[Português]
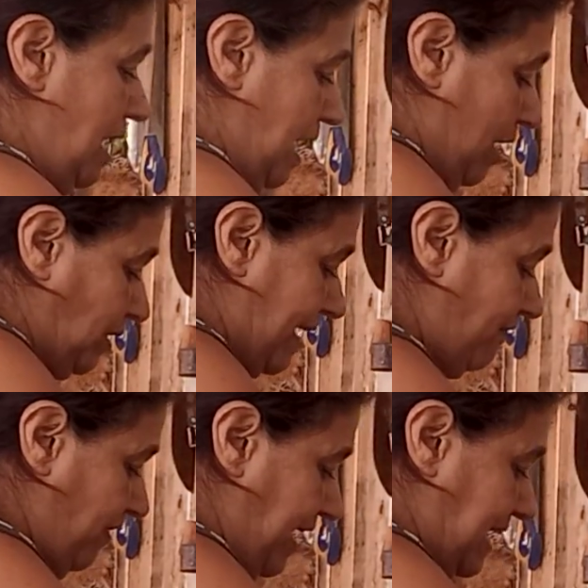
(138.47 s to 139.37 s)
Eu
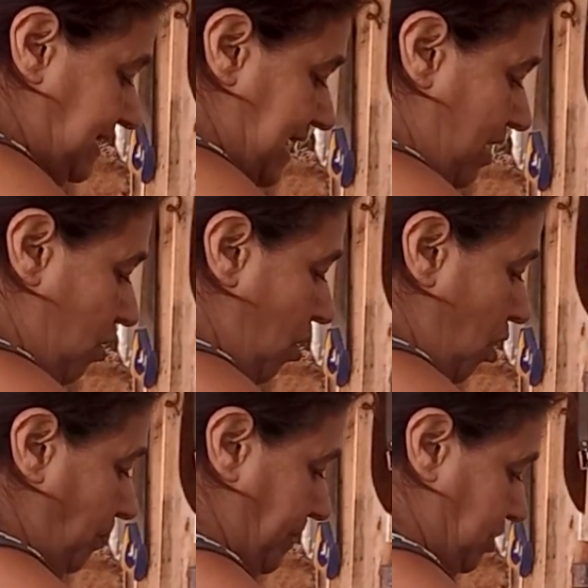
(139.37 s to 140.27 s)
lavei essa
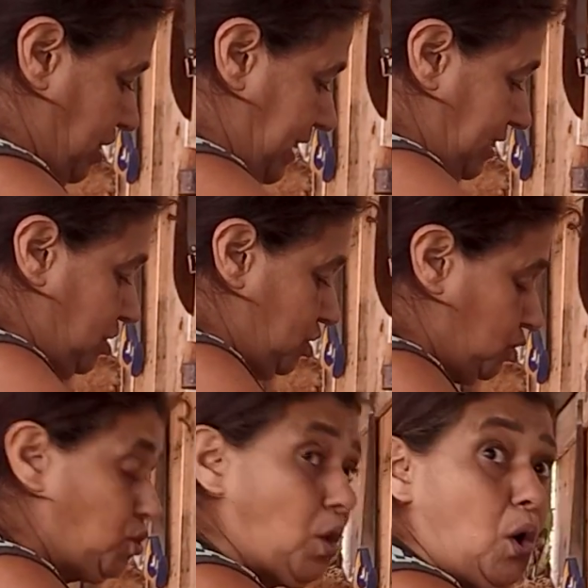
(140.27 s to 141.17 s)
roupa, gente,
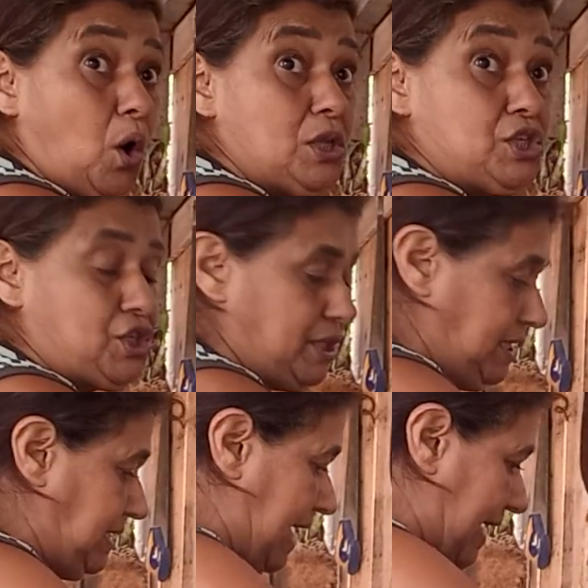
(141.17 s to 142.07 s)

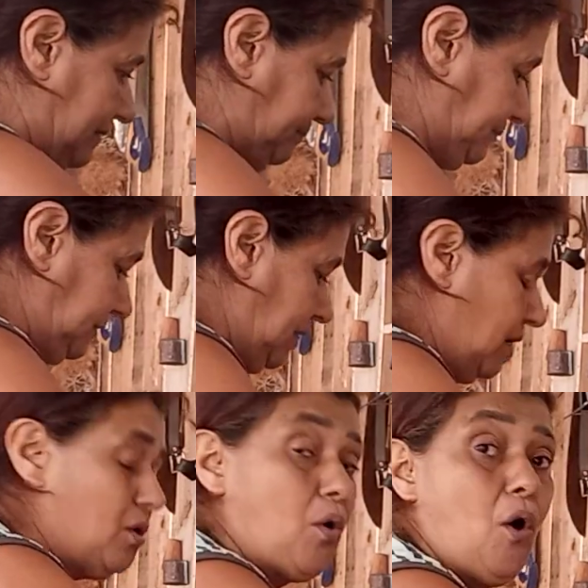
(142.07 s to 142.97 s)
todinha
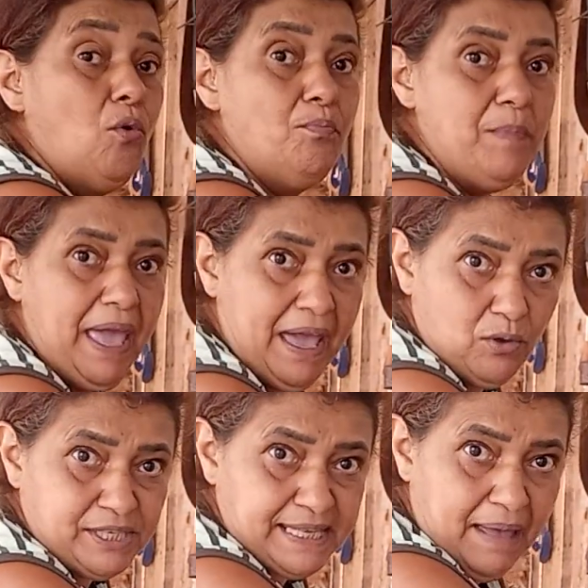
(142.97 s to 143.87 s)
com o
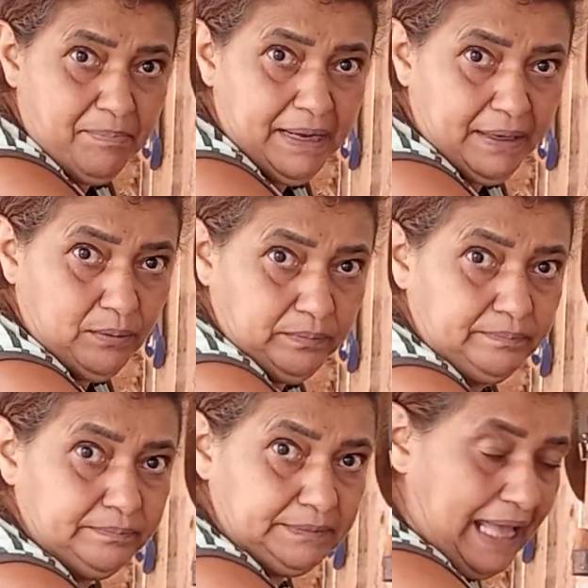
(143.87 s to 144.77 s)
meu sabão,
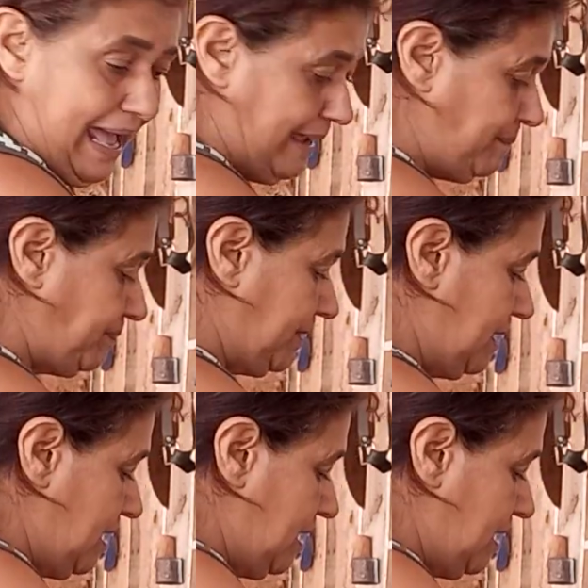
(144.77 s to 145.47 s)
tá? Tá?